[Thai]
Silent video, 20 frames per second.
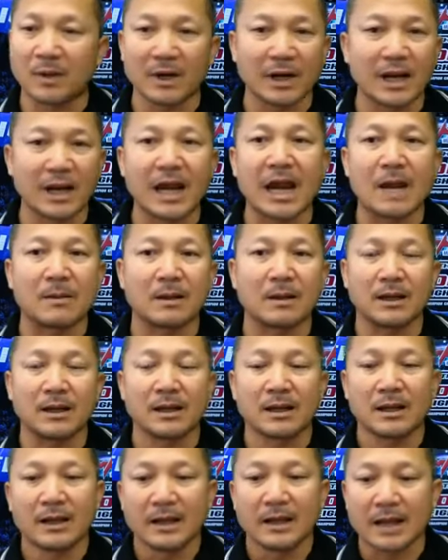ยห้ามเลย
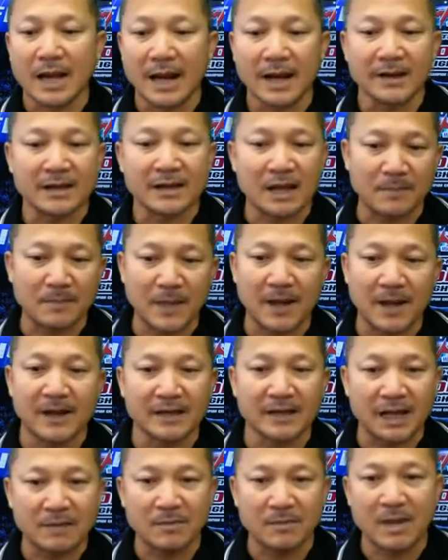ใครจะไป
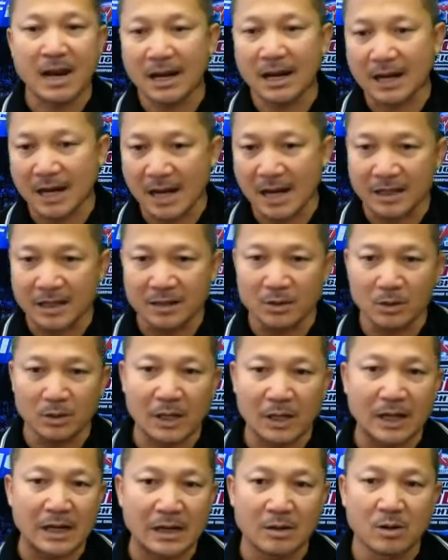จะมาใครจะหยุดใคร
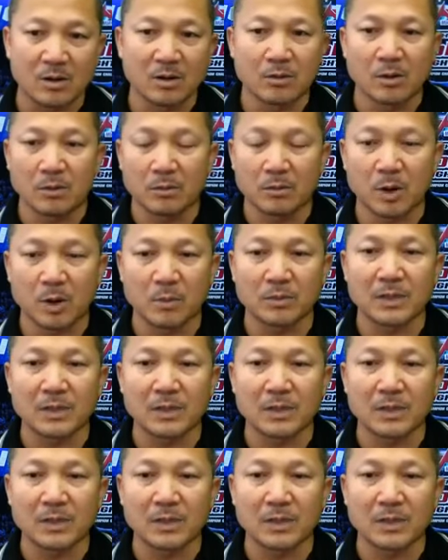จะชกผม